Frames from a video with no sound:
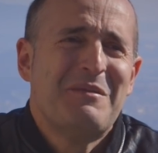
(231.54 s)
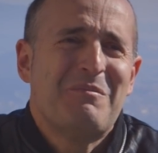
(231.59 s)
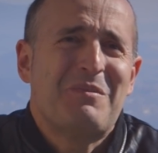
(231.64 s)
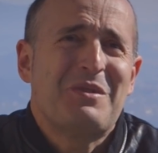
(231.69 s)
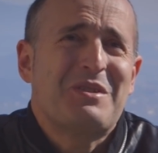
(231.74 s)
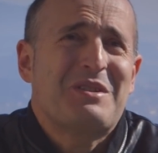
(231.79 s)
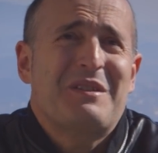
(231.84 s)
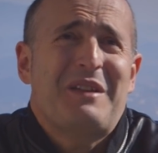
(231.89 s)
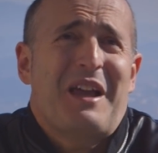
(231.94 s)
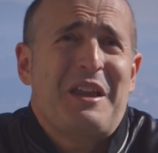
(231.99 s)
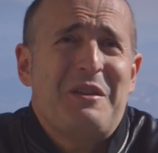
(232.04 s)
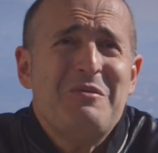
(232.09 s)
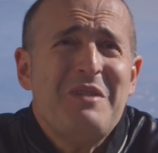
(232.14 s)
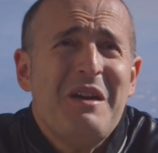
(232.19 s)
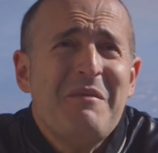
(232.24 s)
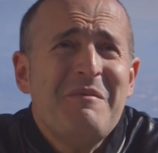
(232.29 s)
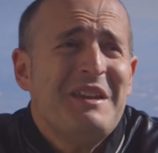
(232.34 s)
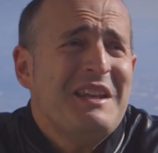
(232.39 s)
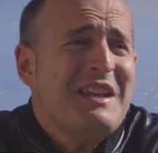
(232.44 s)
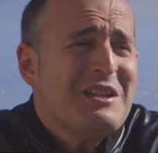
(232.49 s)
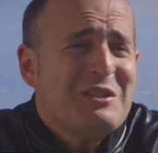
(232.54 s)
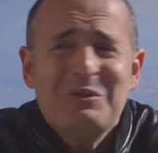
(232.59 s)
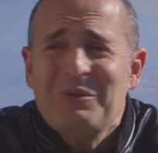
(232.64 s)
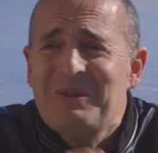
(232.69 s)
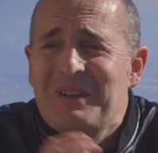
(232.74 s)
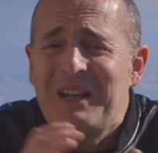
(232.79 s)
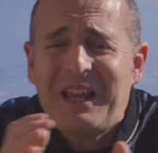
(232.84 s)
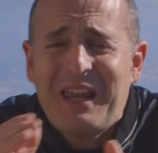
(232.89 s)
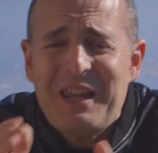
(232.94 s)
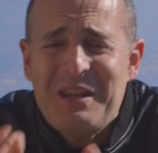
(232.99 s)
pues ayúdame en esto,
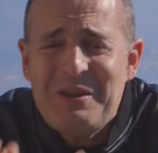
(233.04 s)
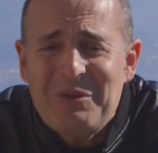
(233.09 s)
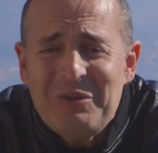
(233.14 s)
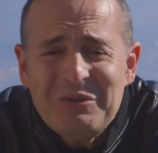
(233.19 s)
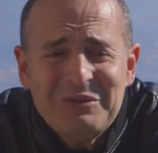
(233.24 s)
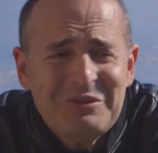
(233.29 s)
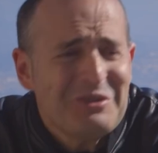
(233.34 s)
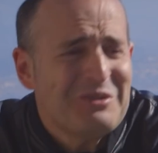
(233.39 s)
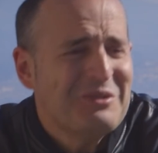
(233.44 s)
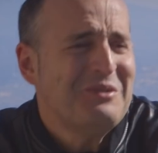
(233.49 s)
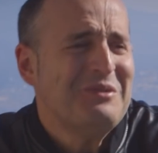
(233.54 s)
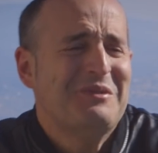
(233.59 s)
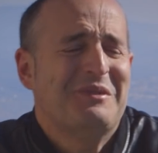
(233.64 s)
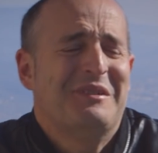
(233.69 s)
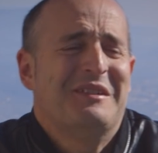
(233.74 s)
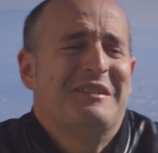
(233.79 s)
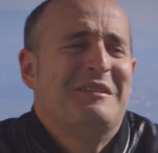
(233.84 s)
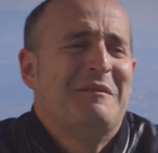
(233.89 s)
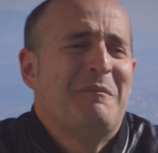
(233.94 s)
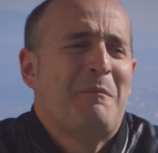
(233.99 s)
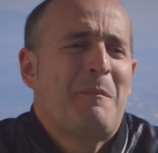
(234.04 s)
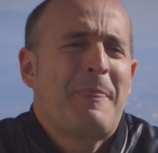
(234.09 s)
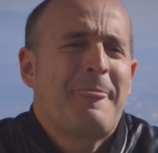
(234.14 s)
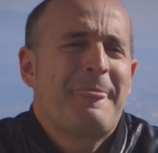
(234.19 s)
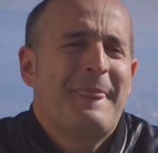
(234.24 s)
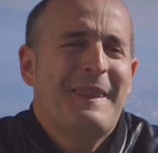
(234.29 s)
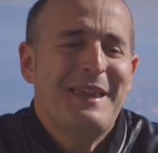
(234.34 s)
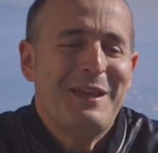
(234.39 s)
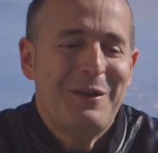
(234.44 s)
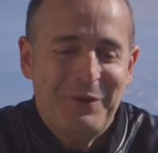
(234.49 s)
en aquello otro,
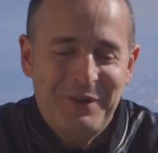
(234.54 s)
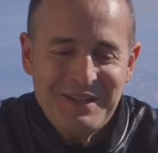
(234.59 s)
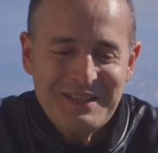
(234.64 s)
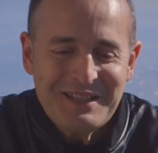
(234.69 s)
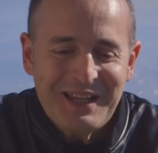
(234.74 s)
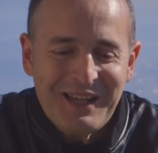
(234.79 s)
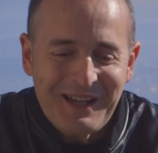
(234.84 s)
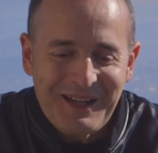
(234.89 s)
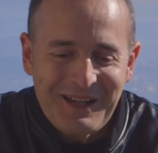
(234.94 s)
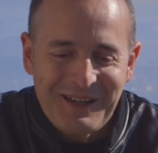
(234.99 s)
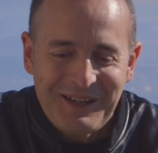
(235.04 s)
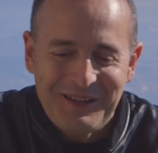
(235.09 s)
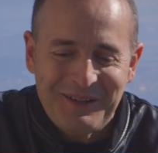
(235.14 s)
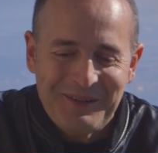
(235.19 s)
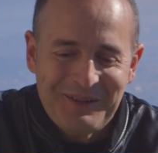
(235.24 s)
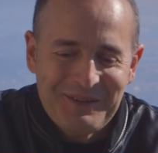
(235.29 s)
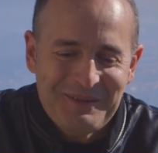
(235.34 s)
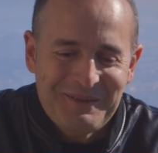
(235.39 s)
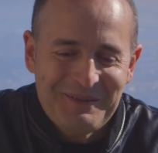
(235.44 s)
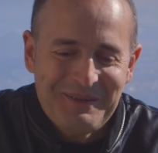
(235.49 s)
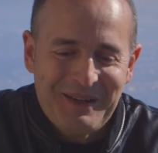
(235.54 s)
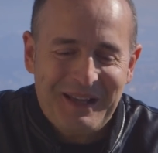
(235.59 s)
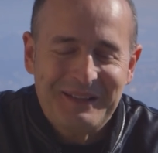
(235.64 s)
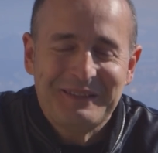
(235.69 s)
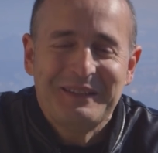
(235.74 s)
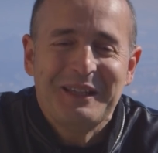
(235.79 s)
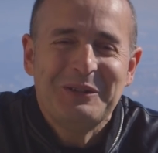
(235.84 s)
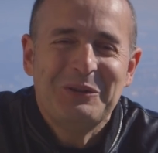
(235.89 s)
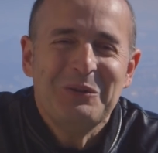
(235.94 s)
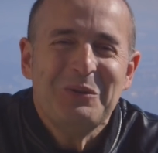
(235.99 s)
Y con esa
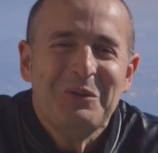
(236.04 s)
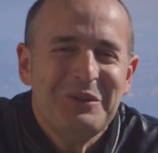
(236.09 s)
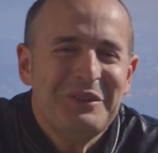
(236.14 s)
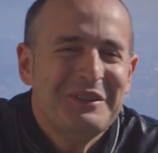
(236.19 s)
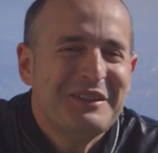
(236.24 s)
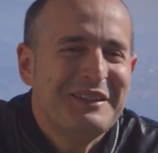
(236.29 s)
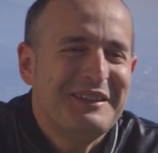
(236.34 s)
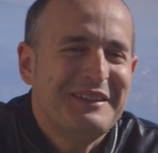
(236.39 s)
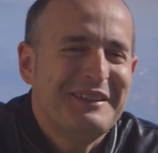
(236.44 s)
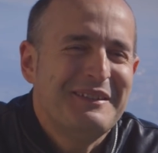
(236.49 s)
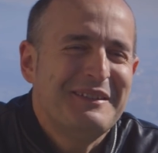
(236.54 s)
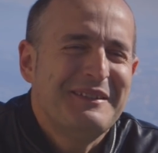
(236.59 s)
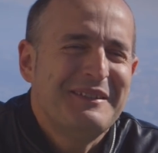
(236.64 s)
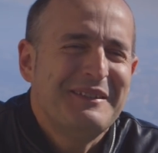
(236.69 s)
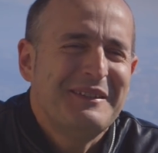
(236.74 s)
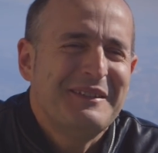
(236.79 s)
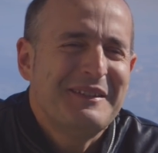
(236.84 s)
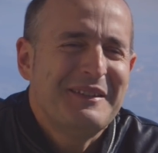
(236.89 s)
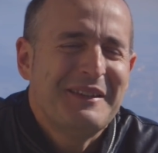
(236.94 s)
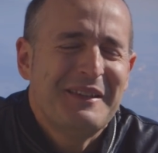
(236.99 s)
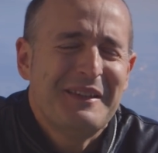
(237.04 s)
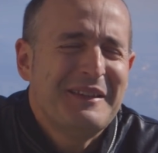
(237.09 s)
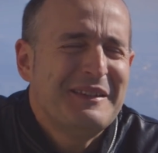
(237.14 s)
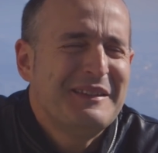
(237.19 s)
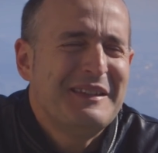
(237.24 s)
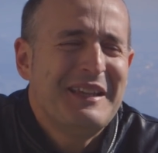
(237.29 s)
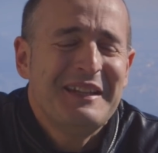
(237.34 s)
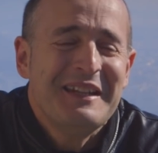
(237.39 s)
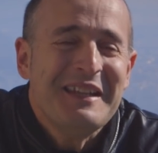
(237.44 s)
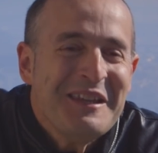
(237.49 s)
actitud
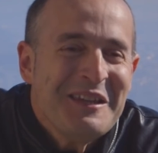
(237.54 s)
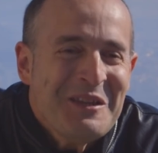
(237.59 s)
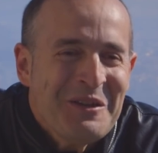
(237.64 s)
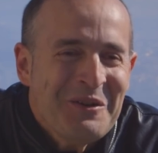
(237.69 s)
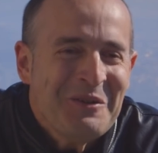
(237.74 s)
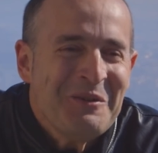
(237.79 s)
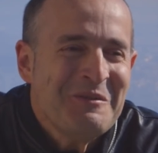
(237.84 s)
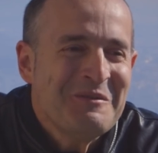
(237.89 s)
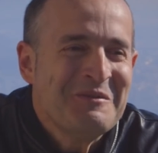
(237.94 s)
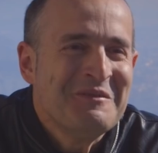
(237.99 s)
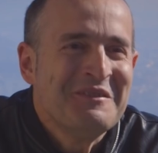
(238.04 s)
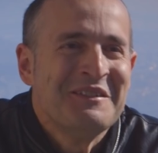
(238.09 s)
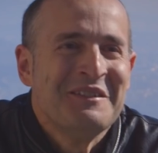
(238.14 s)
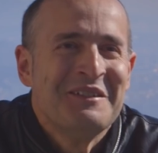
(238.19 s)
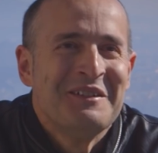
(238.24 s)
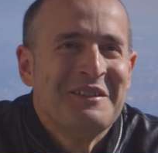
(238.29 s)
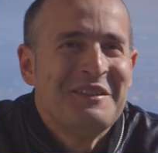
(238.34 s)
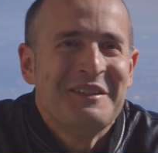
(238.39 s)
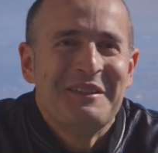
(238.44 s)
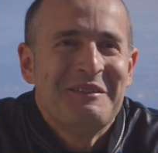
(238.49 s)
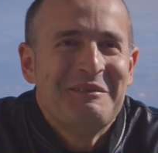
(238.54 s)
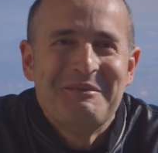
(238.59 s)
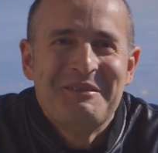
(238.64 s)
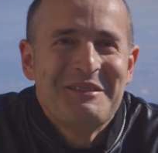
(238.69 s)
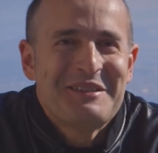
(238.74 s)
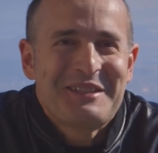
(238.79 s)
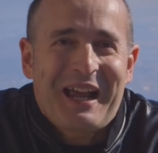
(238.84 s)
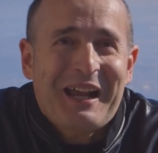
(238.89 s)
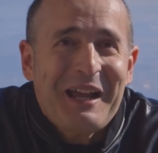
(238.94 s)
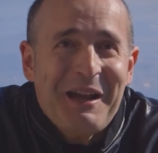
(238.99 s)
de niño,
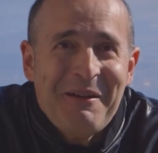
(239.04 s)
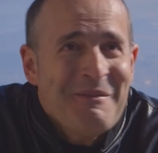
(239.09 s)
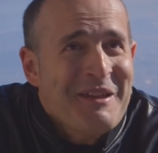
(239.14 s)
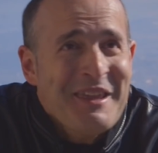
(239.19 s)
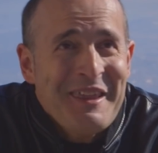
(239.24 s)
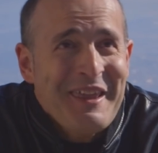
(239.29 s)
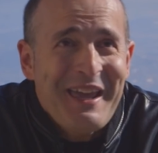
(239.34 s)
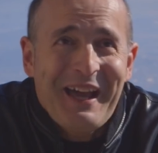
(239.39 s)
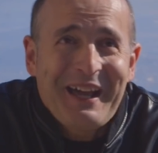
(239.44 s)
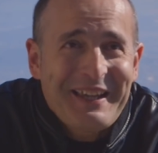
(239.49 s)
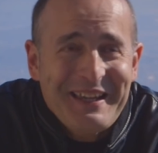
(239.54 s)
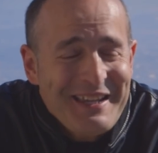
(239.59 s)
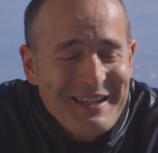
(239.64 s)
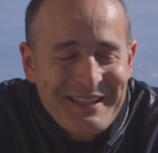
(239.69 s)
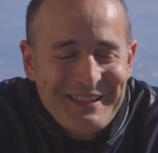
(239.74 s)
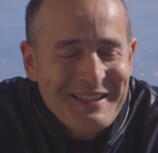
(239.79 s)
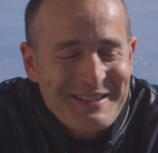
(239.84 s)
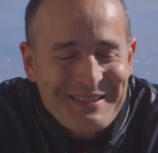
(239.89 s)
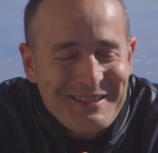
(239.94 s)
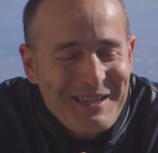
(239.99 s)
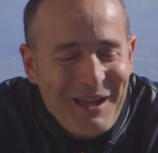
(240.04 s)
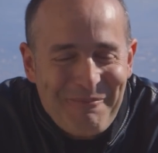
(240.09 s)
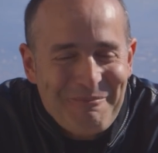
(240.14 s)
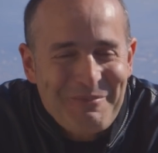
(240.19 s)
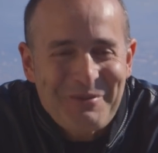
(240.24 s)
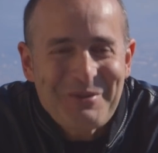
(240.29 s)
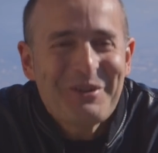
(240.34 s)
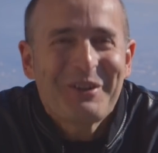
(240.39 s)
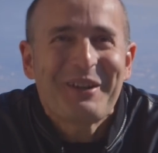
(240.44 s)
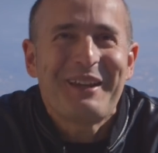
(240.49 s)
Sácame de aquí, de este
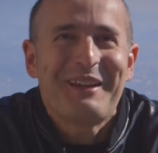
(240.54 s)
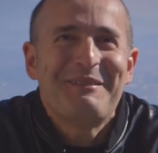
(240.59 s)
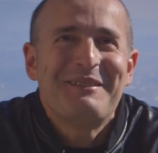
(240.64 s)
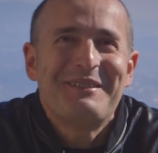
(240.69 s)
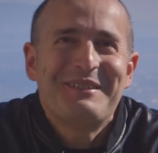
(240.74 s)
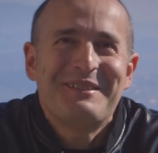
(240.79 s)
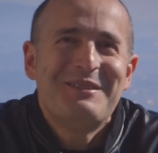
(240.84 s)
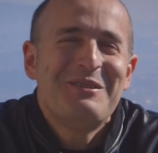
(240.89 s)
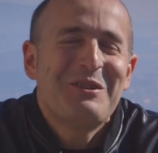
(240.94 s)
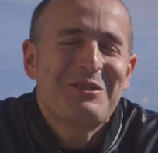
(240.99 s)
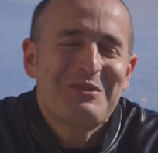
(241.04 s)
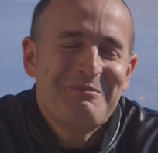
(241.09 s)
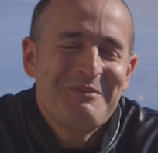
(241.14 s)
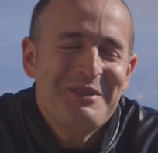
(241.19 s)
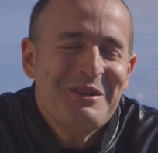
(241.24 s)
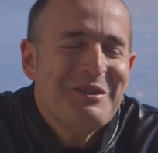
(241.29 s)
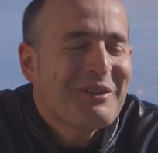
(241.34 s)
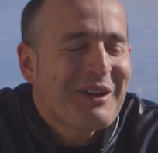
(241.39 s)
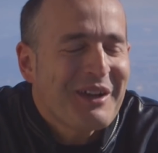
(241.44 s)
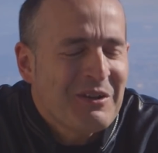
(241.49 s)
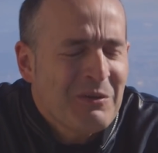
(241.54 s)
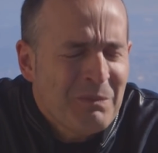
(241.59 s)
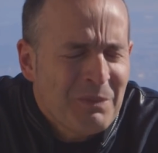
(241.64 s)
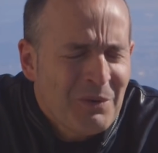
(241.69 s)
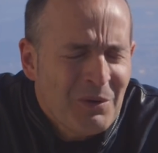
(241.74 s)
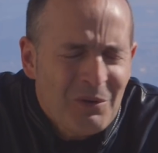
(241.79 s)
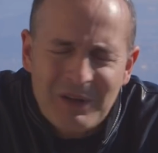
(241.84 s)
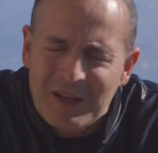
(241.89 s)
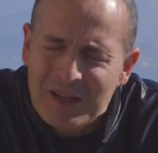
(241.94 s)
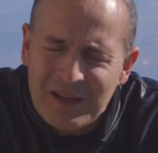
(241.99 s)
apuro que, Dios mío, que no
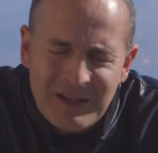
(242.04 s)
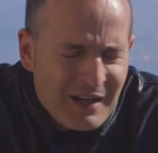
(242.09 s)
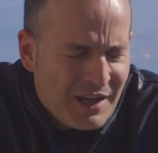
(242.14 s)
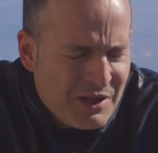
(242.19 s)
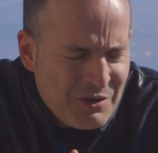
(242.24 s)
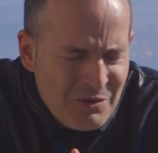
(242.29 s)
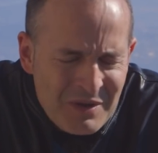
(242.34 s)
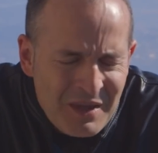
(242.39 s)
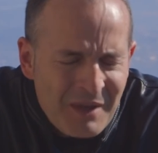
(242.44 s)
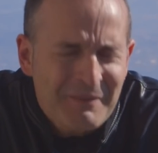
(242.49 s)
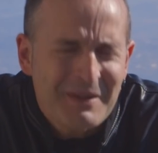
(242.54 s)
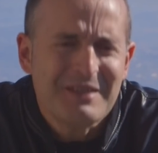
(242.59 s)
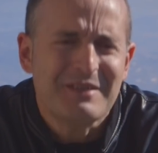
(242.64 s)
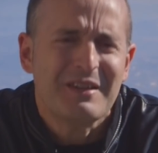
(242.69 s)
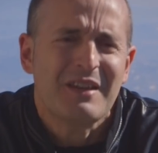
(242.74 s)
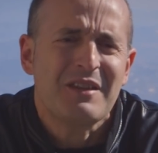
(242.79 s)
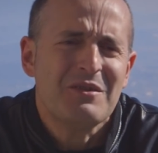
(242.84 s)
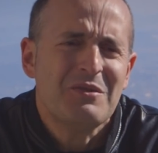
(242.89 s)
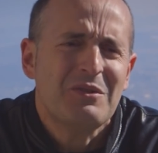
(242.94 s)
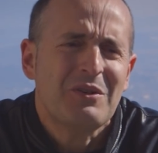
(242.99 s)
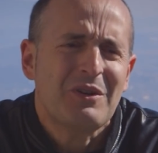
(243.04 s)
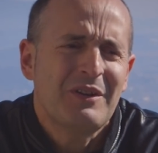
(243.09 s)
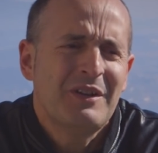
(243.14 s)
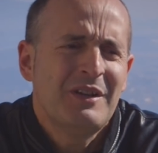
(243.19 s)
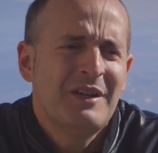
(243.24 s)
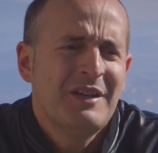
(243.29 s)
puedo leer. Ayúdame, Señor.